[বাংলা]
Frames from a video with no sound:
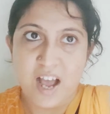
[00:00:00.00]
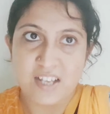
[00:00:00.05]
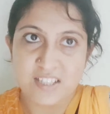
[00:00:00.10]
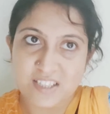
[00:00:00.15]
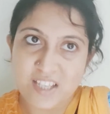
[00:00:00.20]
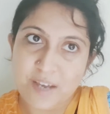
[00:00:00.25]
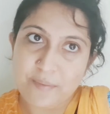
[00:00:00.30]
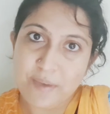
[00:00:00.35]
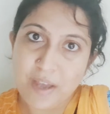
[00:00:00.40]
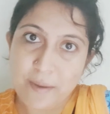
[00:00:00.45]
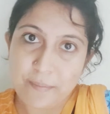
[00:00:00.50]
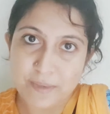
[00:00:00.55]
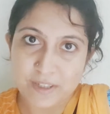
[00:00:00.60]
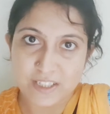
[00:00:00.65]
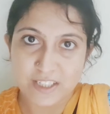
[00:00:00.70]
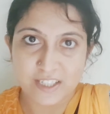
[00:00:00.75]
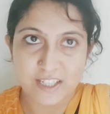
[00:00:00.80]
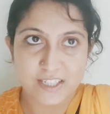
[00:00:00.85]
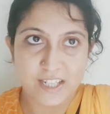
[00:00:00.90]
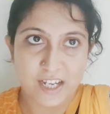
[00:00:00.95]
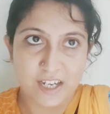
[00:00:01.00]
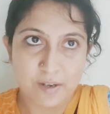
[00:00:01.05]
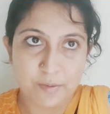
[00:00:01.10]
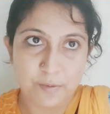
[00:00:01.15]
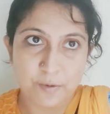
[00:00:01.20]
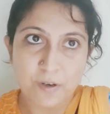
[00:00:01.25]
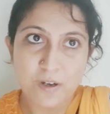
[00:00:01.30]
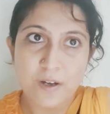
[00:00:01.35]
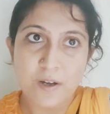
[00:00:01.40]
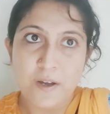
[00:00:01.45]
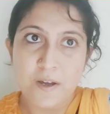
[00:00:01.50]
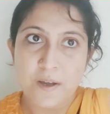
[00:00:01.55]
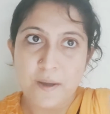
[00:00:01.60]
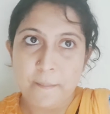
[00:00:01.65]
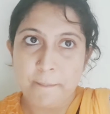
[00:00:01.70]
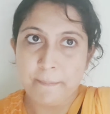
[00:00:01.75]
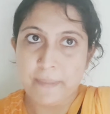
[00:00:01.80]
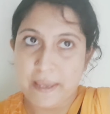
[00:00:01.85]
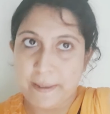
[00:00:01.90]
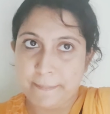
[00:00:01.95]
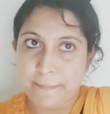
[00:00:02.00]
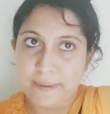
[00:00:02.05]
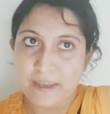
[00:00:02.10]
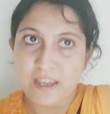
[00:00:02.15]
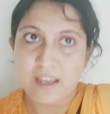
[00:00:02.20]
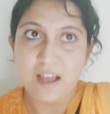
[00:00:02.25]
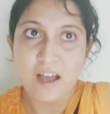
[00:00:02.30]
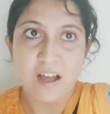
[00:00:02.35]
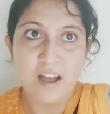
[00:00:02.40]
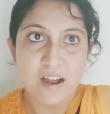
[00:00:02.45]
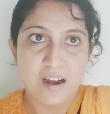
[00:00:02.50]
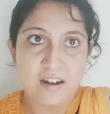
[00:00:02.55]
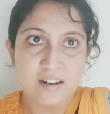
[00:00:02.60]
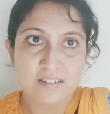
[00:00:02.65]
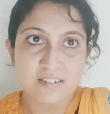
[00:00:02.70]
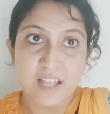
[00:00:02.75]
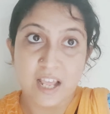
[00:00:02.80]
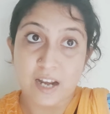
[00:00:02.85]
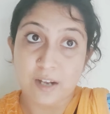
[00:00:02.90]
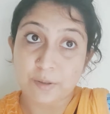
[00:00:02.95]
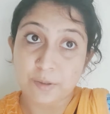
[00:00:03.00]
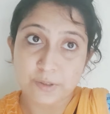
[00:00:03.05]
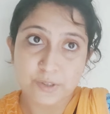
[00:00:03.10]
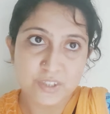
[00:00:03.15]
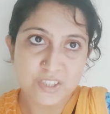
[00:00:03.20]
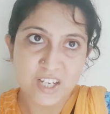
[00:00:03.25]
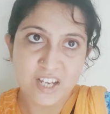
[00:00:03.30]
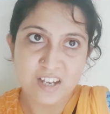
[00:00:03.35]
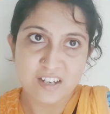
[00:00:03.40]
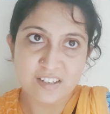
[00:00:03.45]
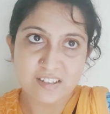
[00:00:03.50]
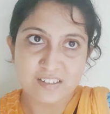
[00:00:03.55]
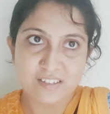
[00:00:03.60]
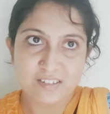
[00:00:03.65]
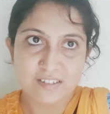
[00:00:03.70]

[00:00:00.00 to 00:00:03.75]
আজকে আমি আপনাদেরকে দেখাবো পেঁপে আর তেলাকুচু শাক